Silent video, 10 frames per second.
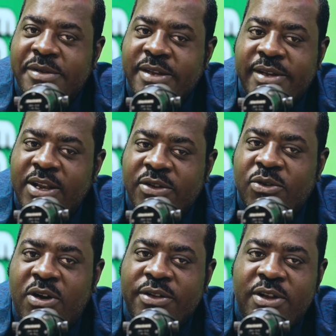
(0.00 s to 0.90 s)
mais ça, c'est lorsqu'on
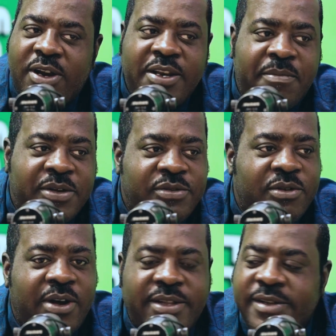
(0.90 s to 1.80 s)
rentre dans la
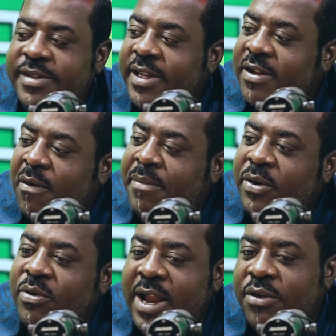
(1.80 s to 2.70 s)
dimension artistique qu'on parle
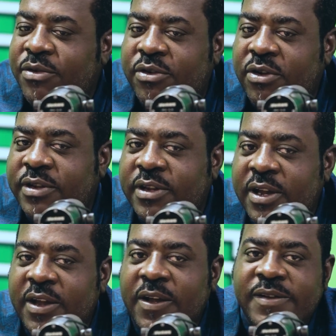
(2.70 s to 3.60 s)
de l'art du conte.
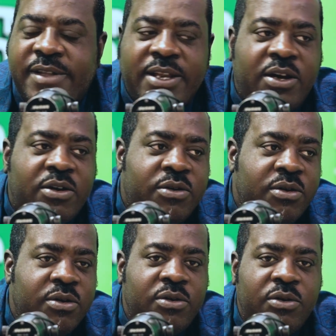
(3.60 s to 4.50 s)
Mhm. C'est-à-dire
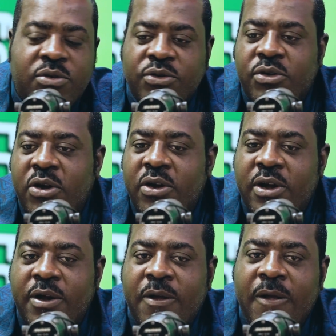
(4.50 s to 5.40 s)
que le conteur,
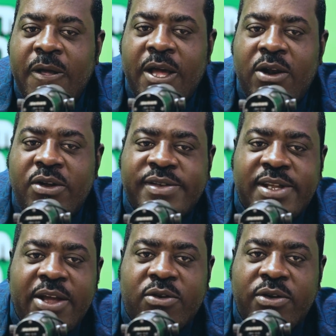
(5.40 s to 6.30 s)
euh, lorsqu'il
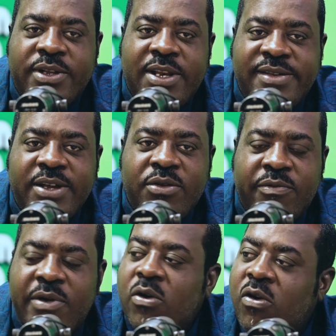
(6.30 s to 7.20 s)
a un conte, il essaie de
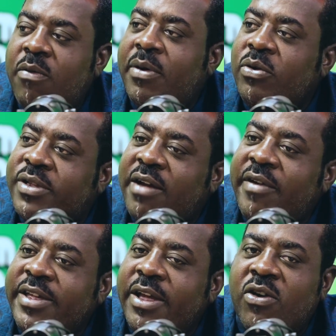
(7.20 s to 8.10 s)
voir comment le
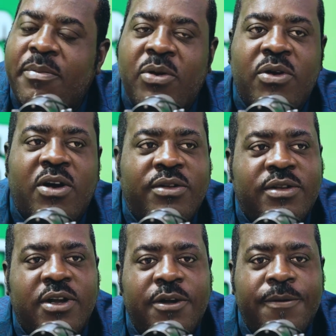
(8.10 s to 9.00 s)
travailler, comment le rendre
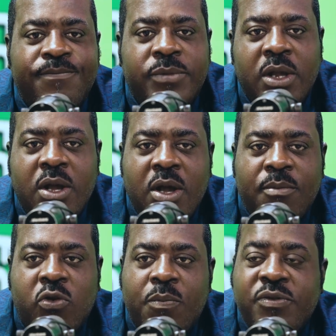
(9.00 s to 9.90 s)
euh,
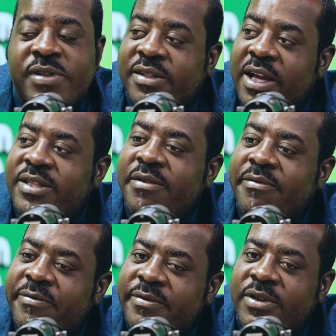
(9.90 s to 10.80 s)
beaucoup plus
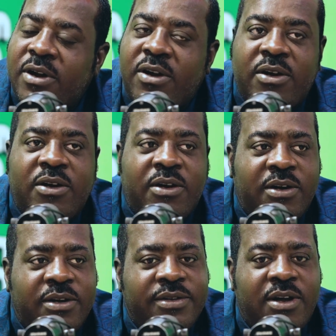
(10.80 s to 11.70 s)
attractif
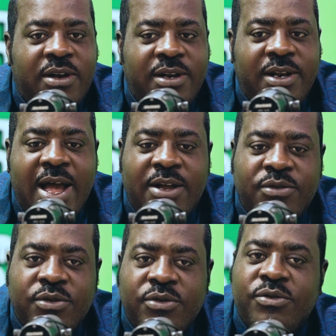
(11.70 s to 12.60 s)
dans, dans l'art
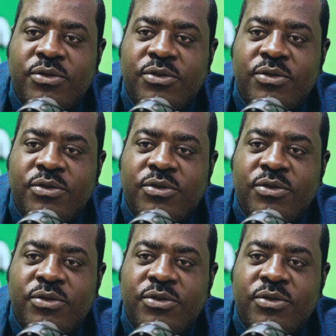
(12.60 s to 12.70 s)
de,